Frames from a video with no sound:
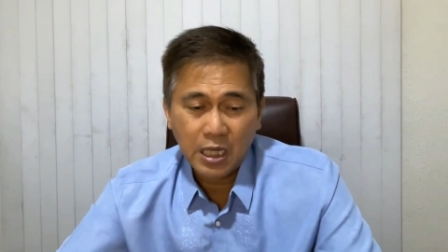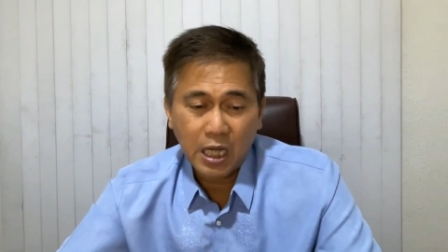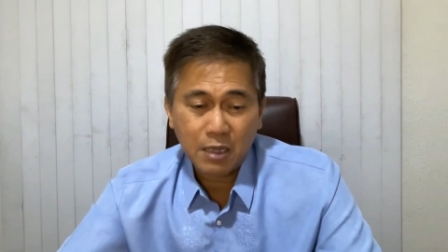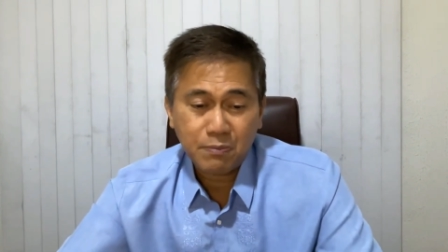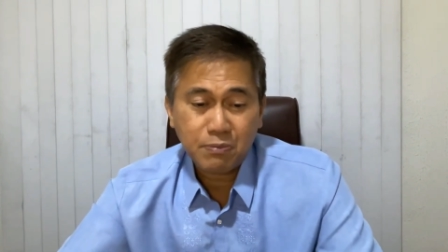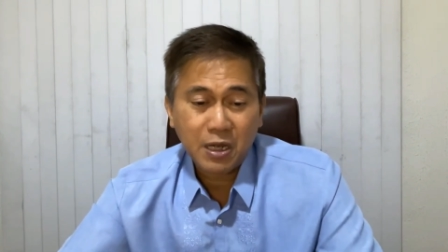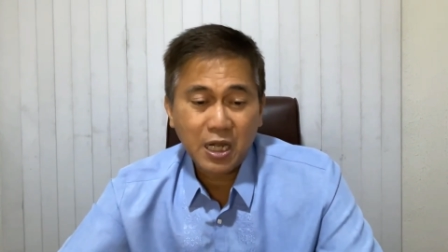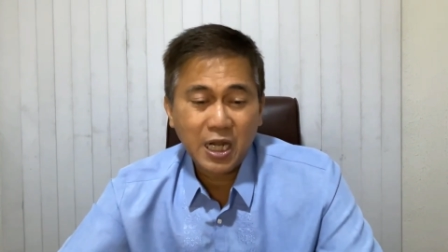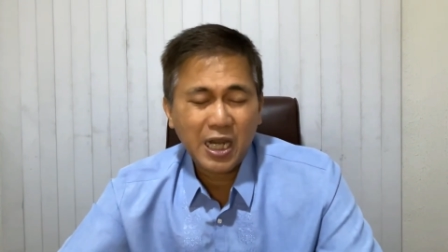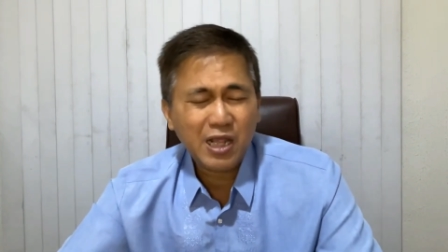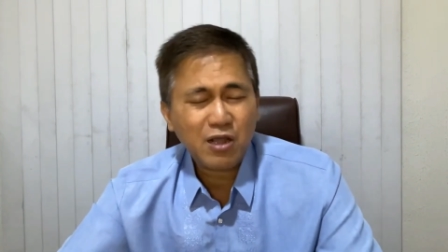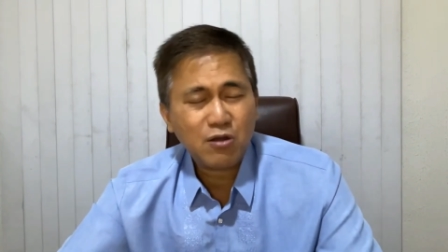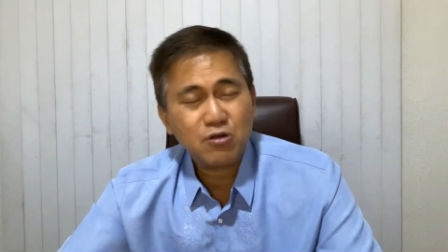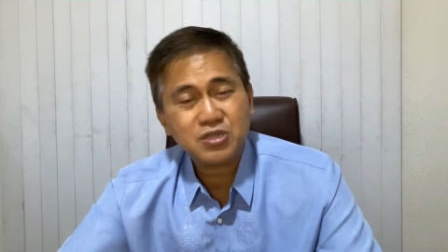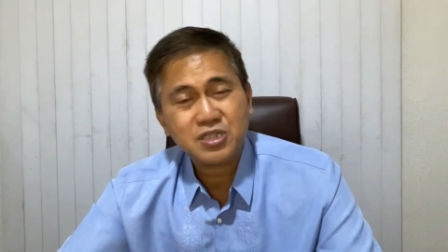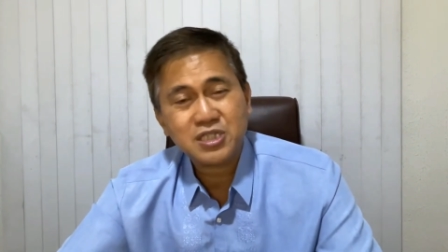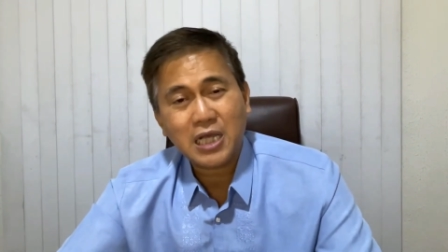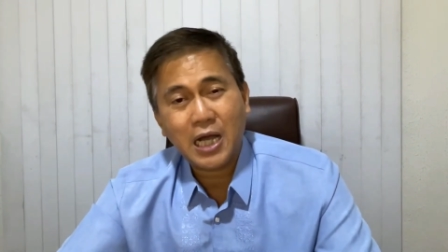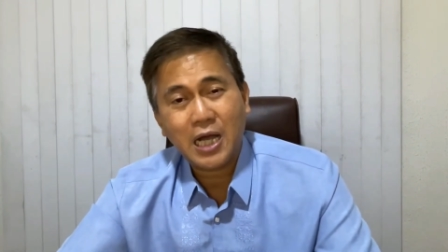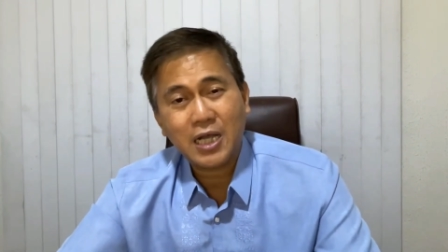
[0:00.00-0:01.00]
at
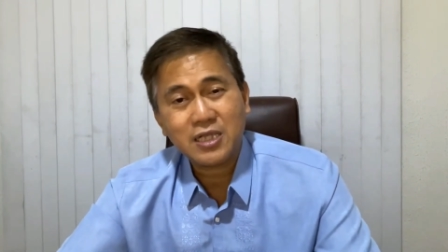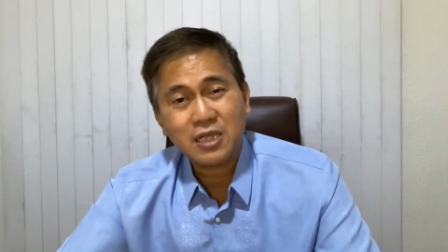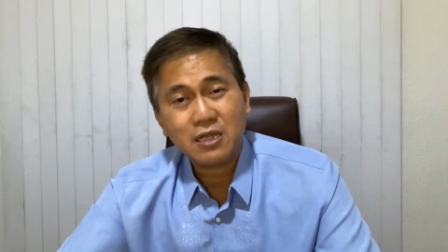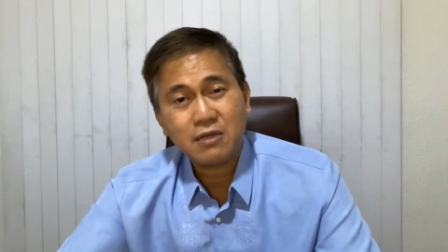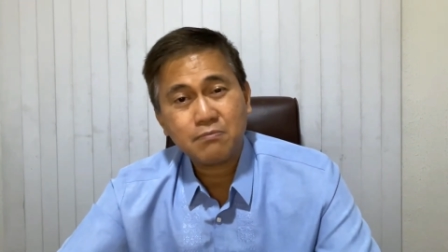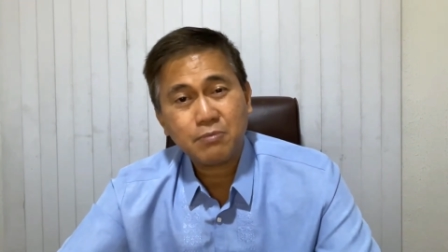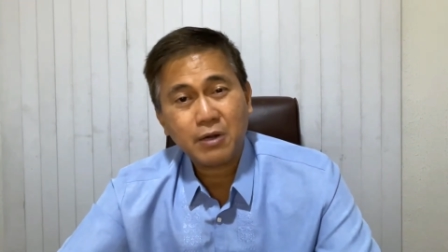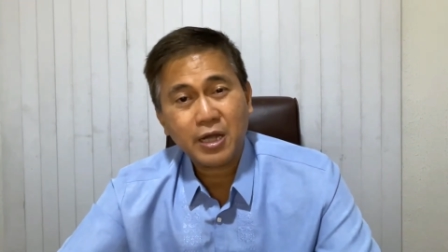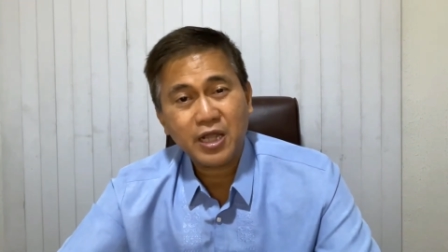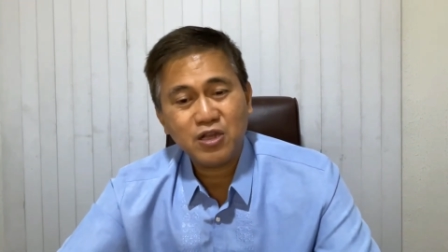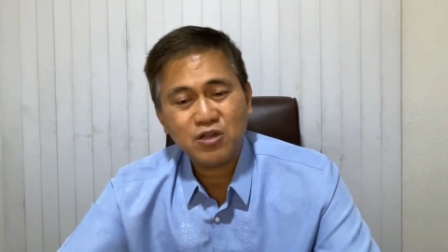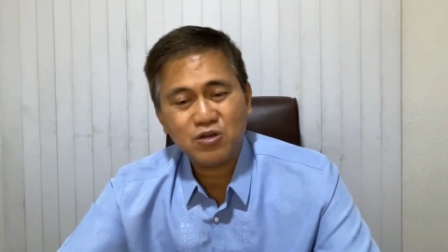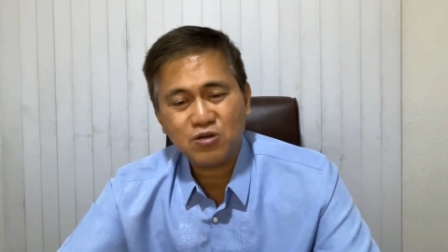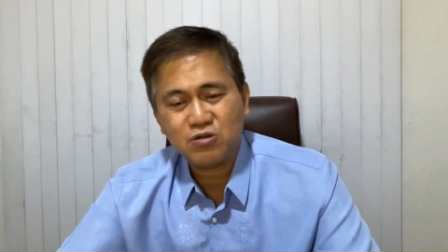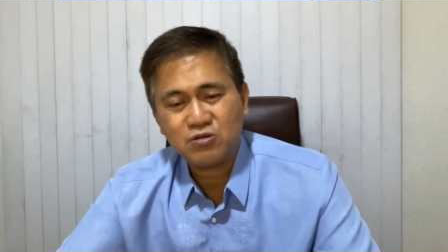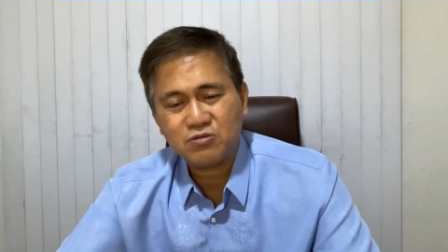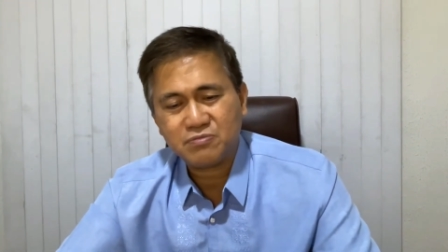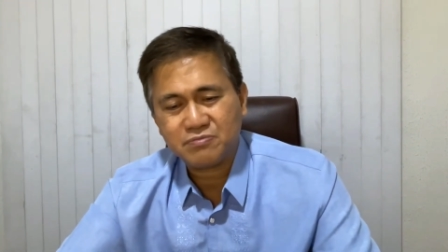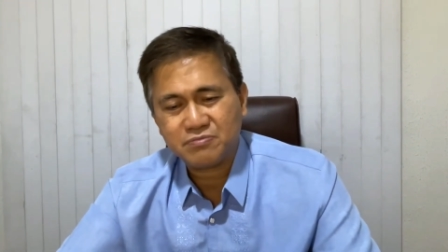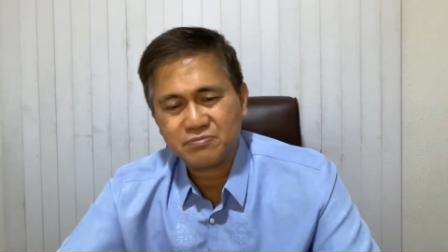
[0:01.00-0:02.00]
paglingkod sa ating
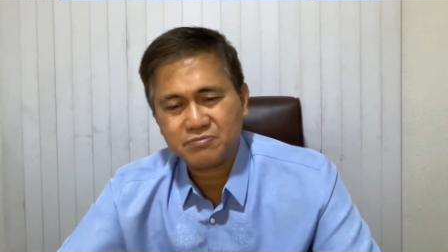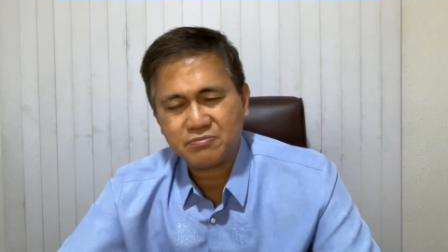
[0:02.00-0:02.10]
Panginoon?